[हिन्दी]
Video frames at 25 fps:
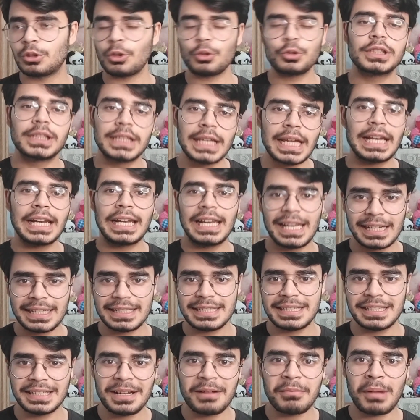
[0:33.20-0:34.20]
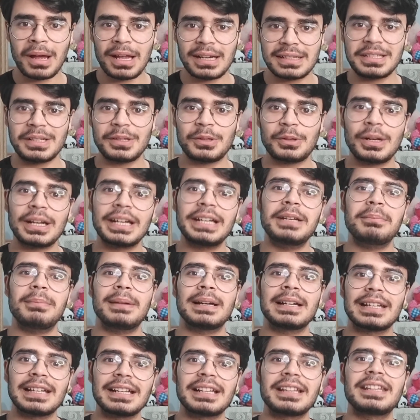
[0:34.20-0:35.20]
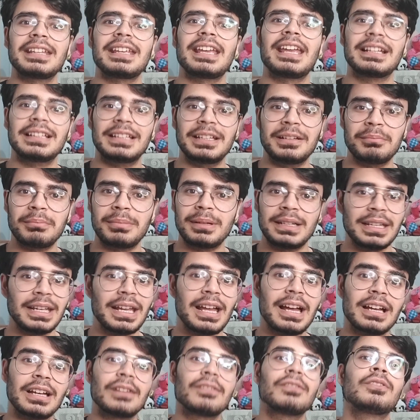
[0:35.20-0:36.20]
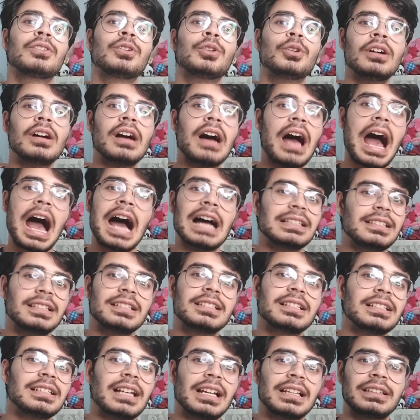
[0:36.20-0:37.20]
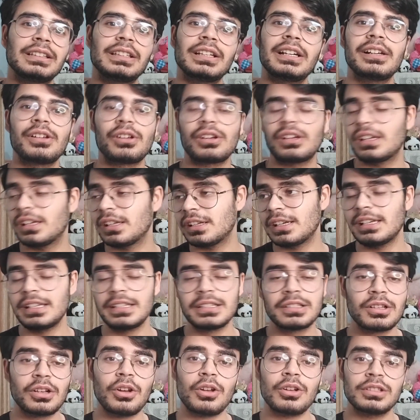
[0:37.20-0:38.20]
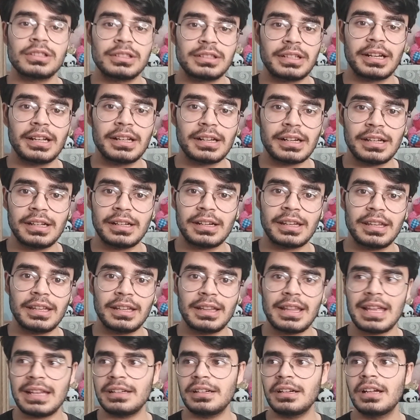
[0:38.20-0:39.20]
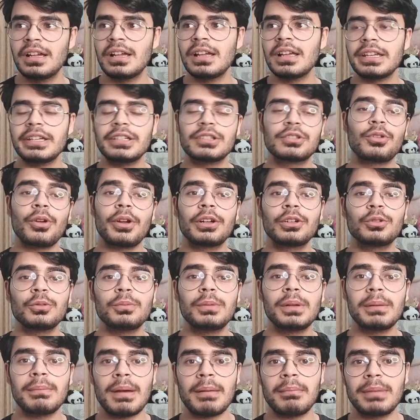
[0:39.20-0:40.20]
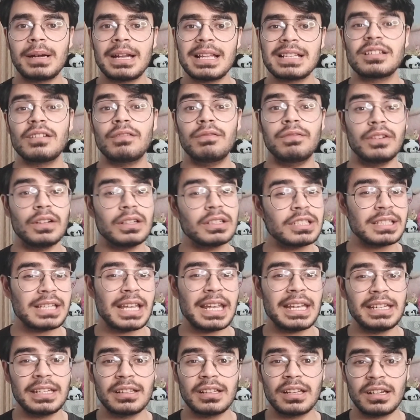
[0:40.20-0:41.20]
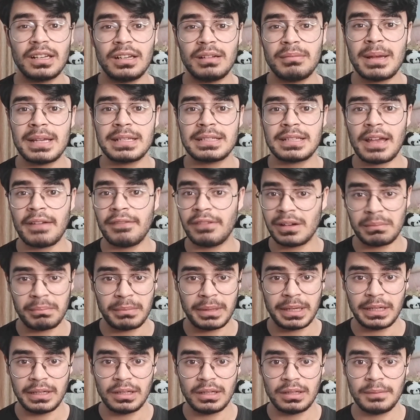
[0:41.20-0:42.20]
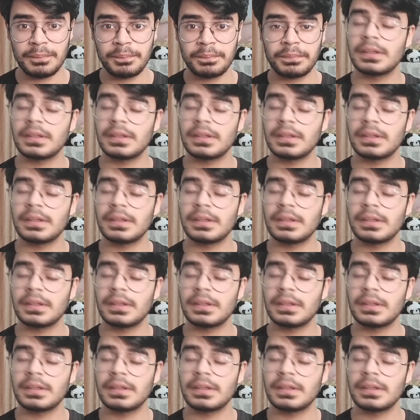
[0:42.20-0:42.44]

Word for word: तो उसकी लेगेसी ना बार्सिलोना की डिपेंड करती है एक दिन पे ठीक है अगर वो आज ही चल जाता है रिलीज क्लॉज ट्रिगर करके देन ही इज़ गोइंग टू बी रिमेंबर्ड एज द वर्स्ट साइनिंग द क्लब हैज़ एवर मेड